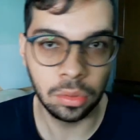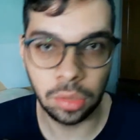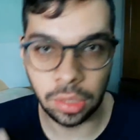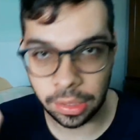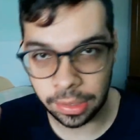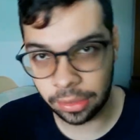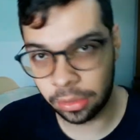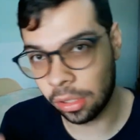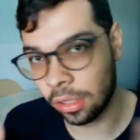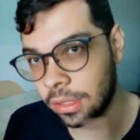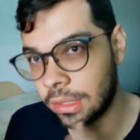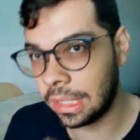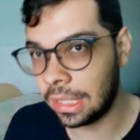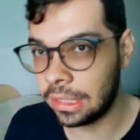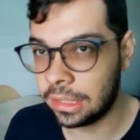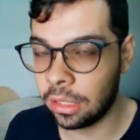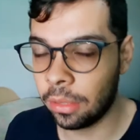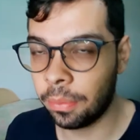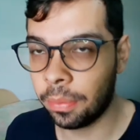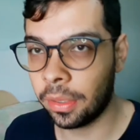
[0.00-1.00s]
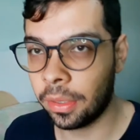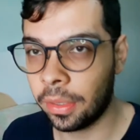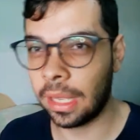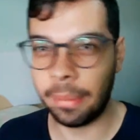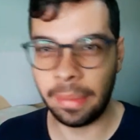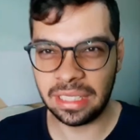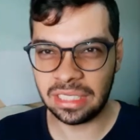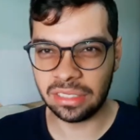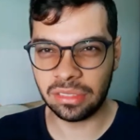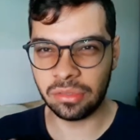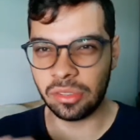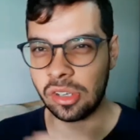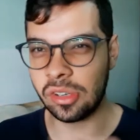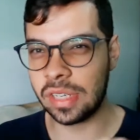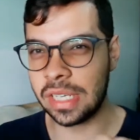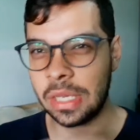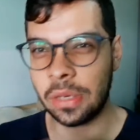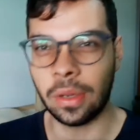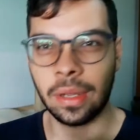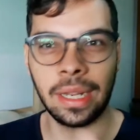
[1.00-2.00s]
E todos eles têm um porquê, mas não
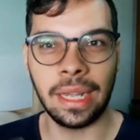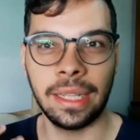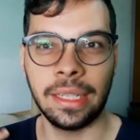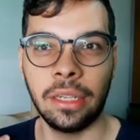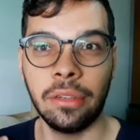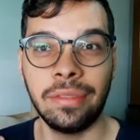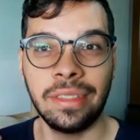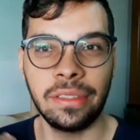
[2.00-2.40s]
vou enrolar não,